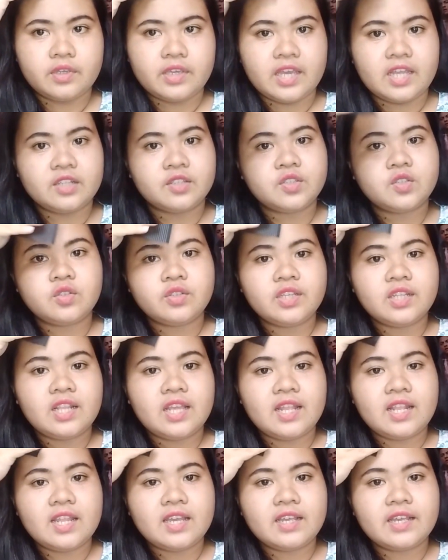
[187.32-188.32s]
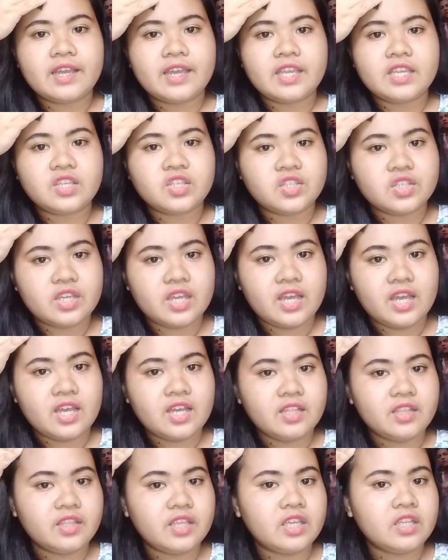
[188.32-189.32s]
Yan, so nilalagay
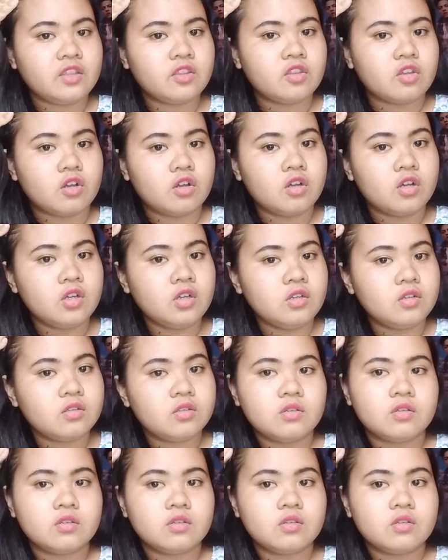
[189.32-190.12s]
siya dito.